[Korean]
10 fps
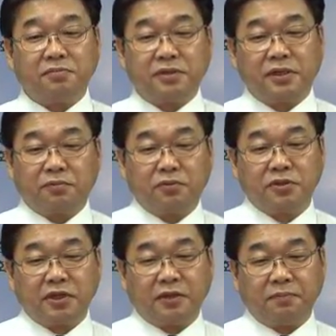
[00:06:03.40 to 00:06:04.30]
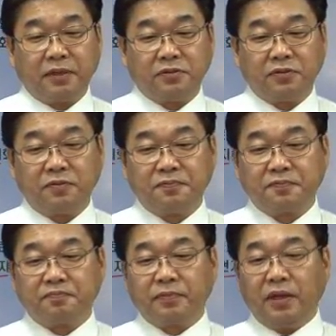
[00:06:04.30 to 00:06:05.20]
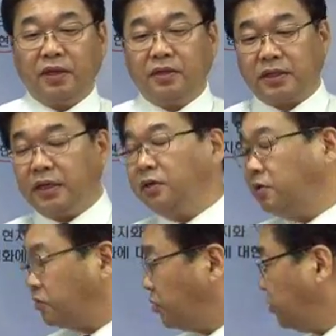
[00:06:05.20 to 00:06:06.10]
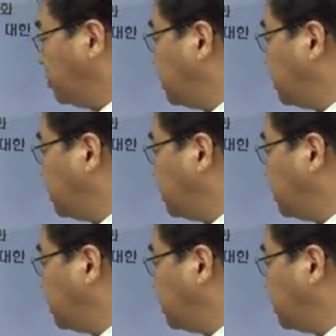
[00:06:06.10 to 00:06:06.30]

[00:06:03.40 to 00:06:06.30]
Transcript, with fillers: 음식이라 고 보셔야 됩니다. 그죠? 자, 이런 것도